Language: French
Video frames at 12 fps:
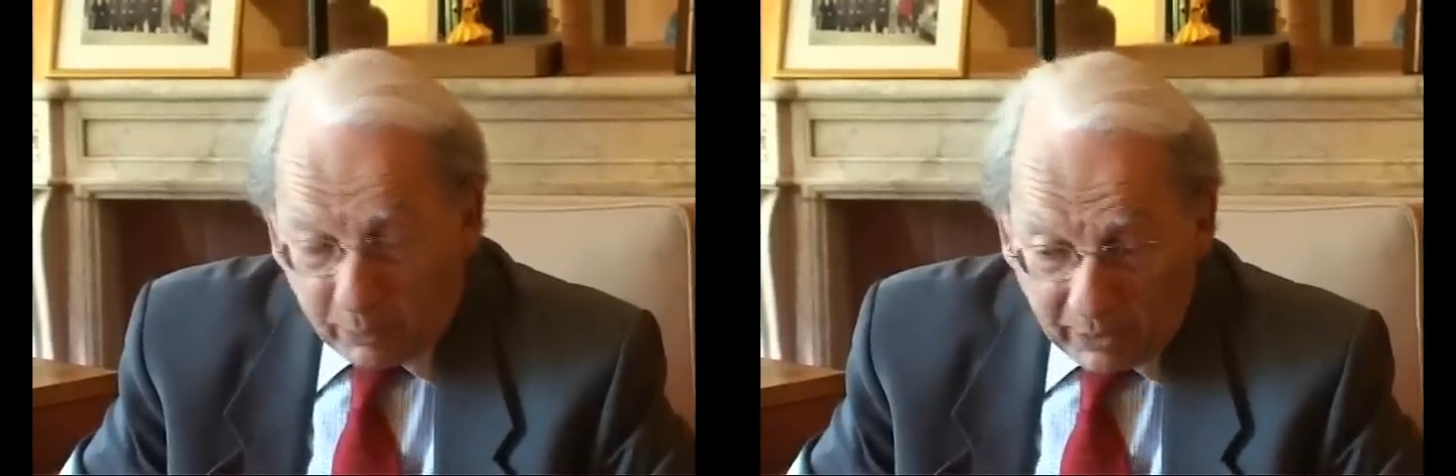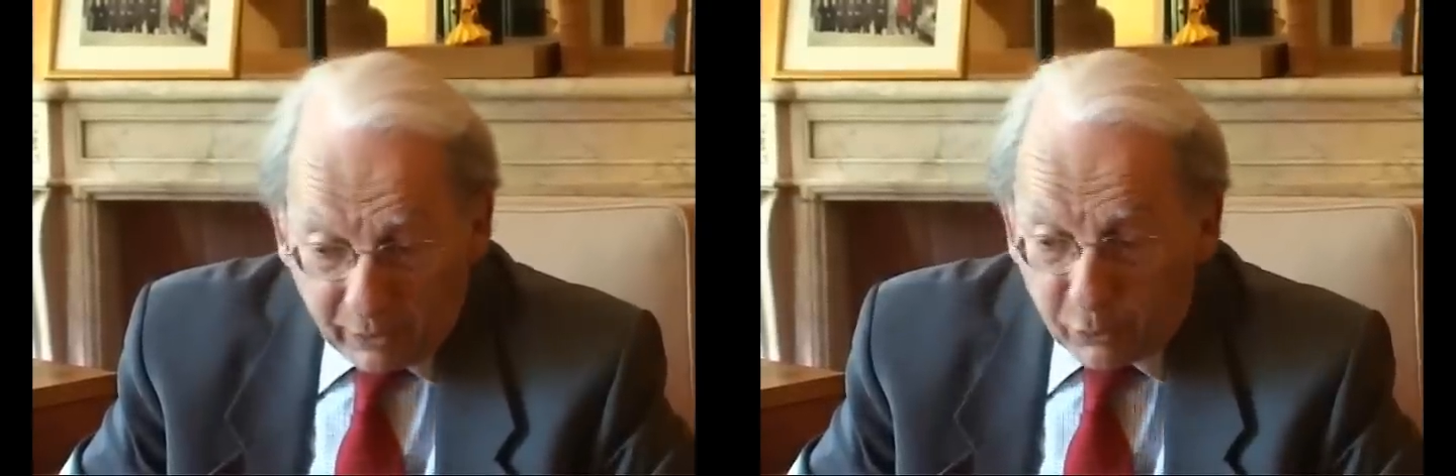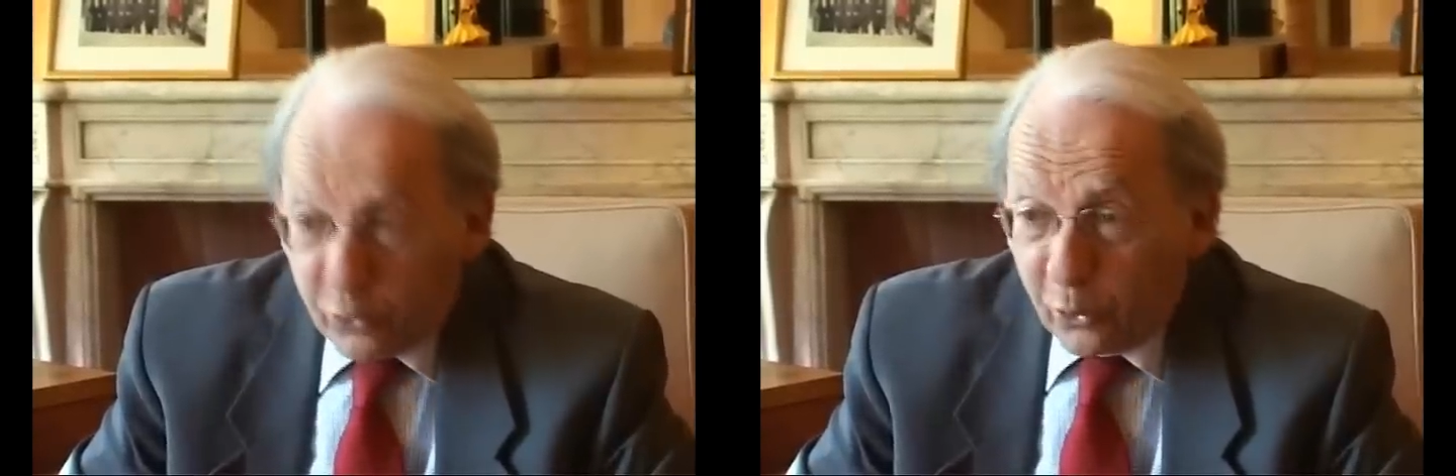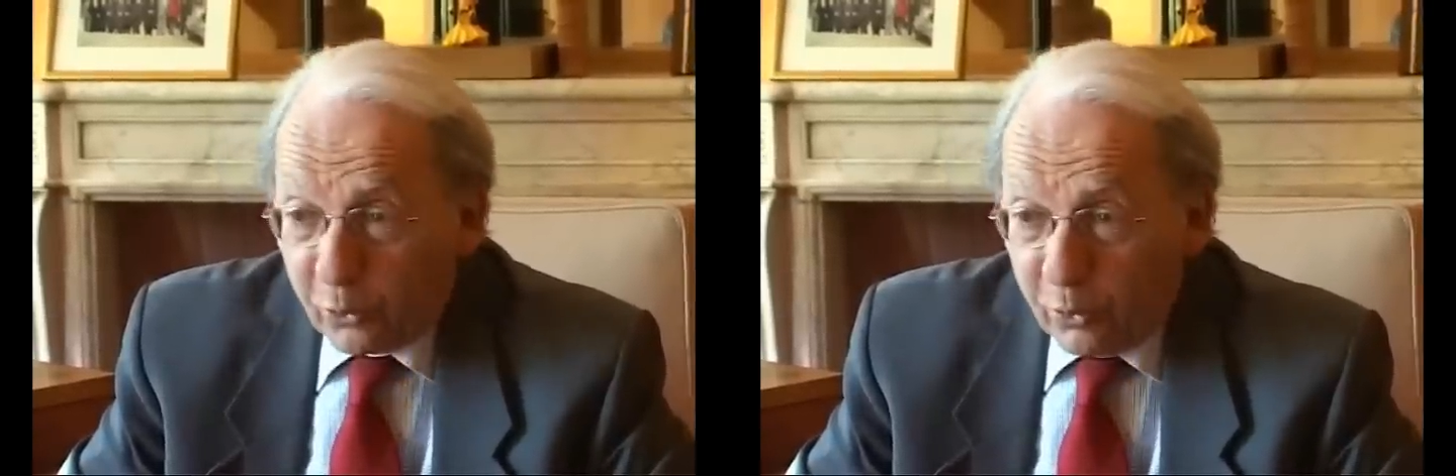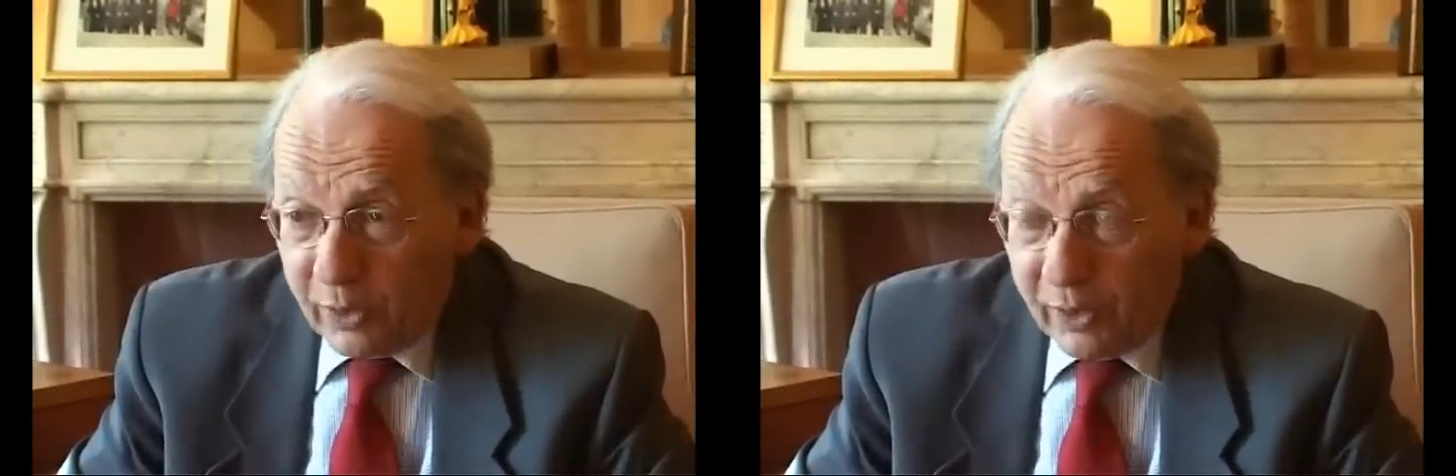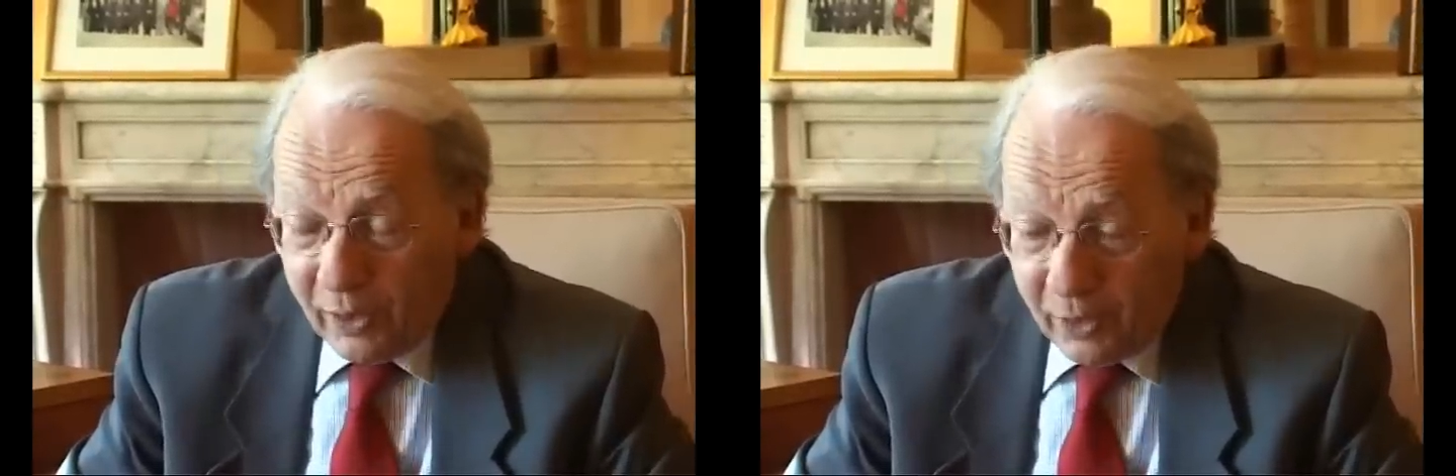paraît
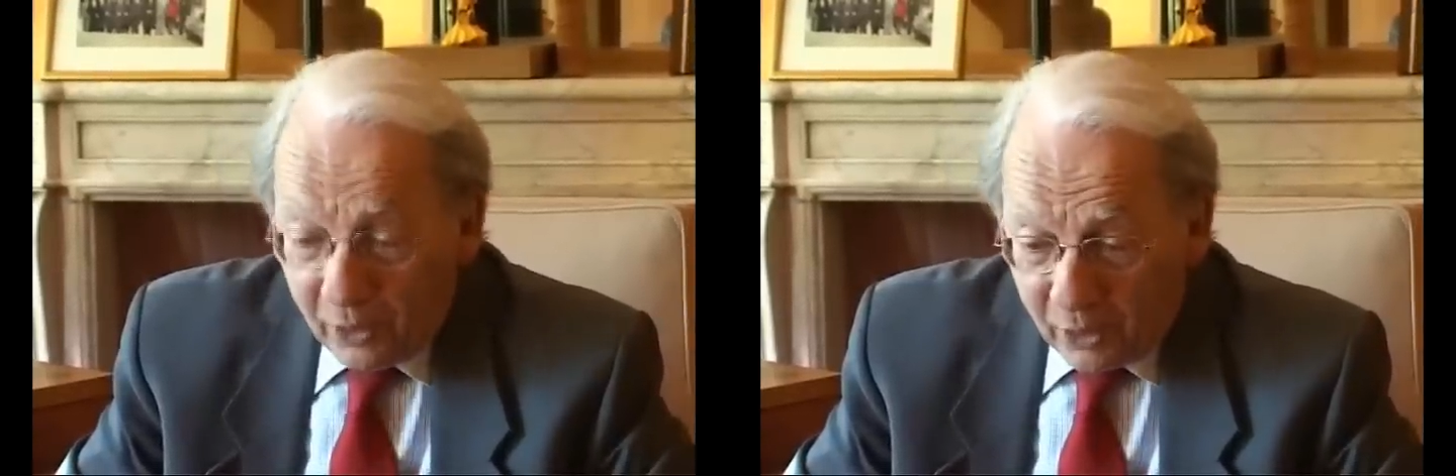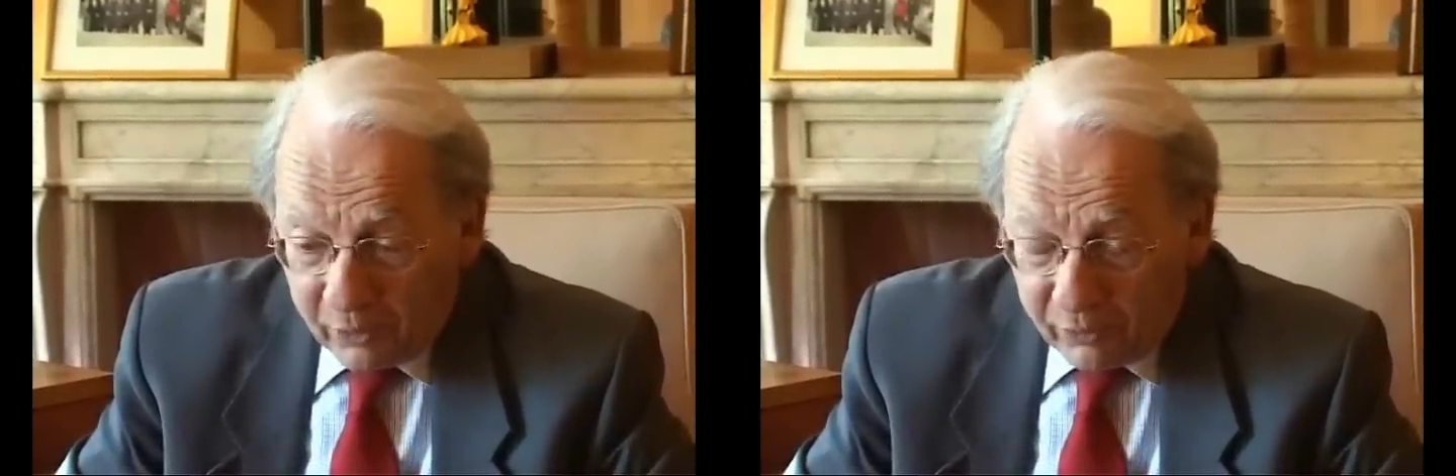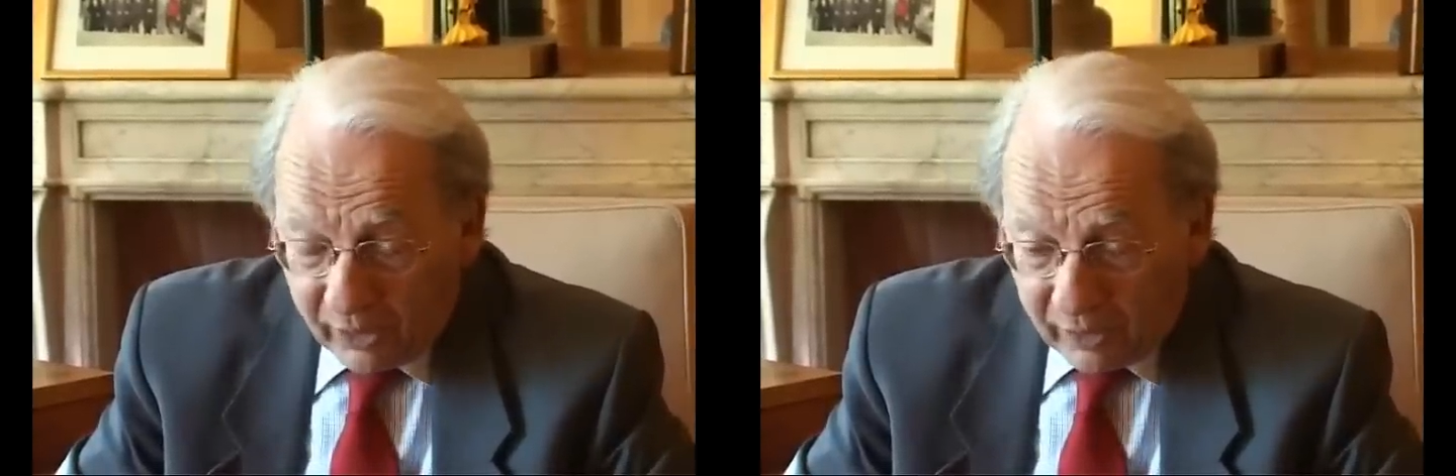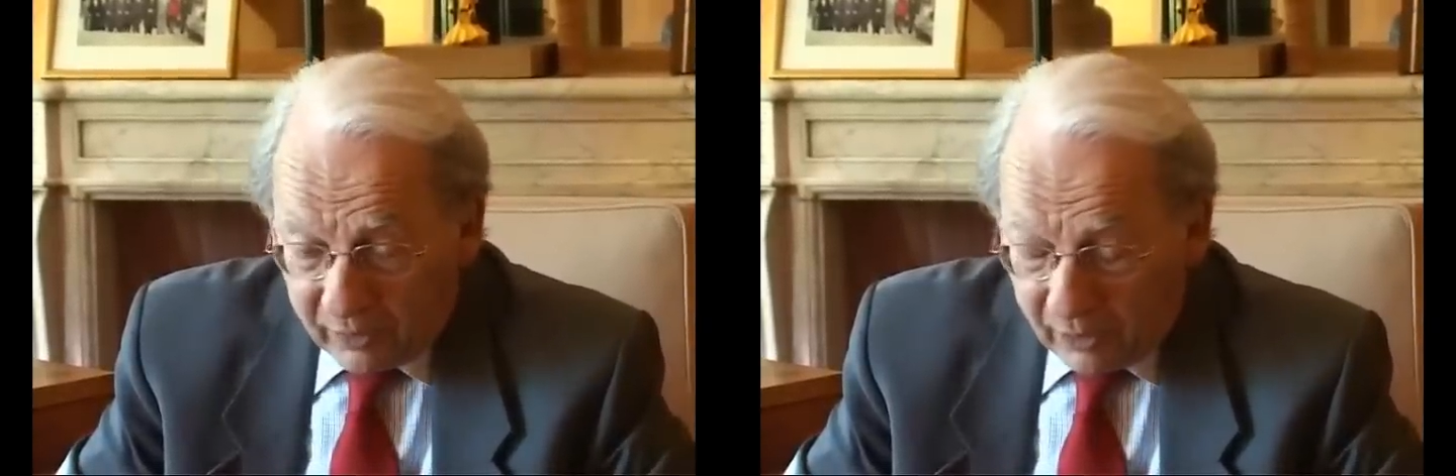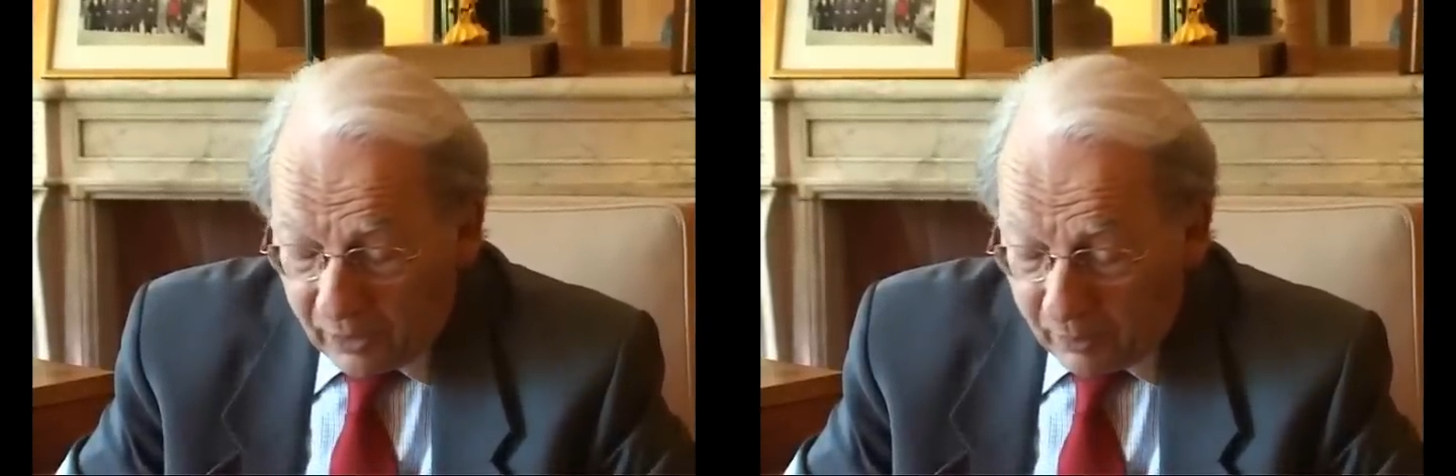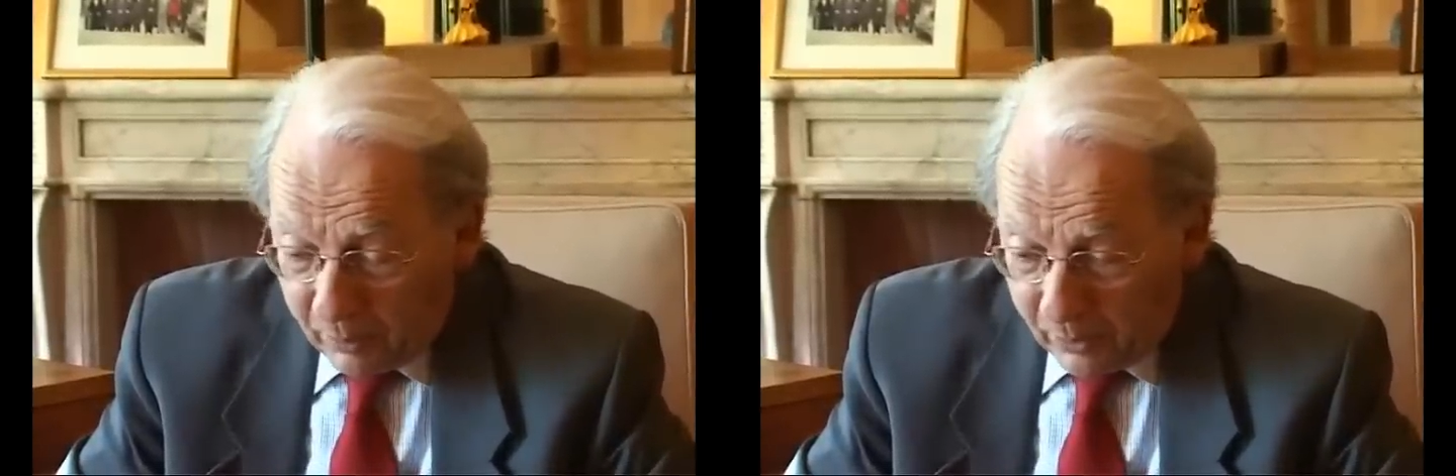aujourd'hui un
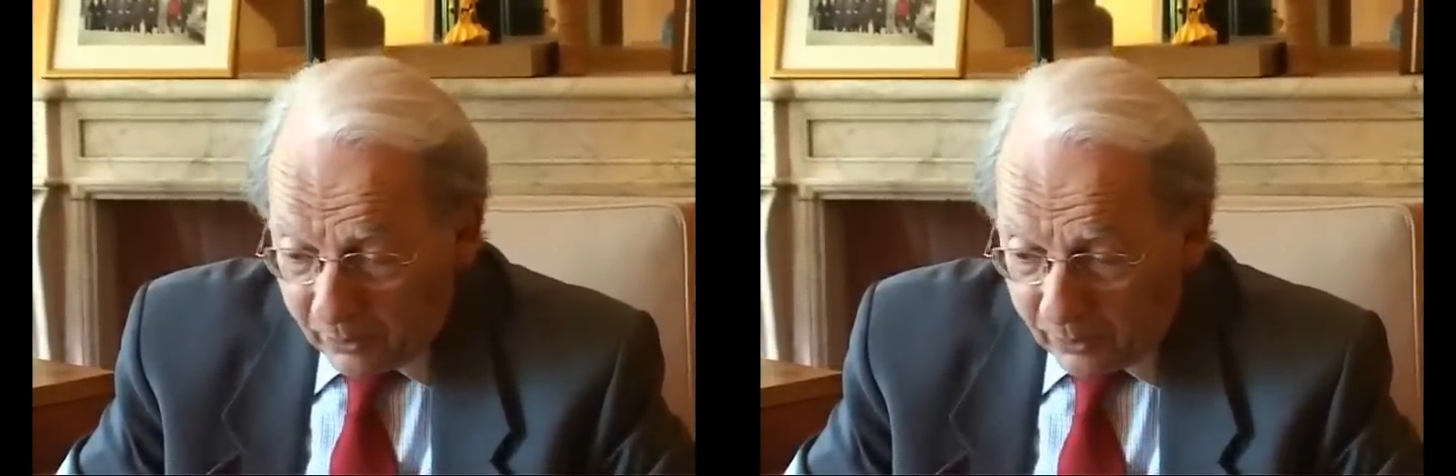véritable,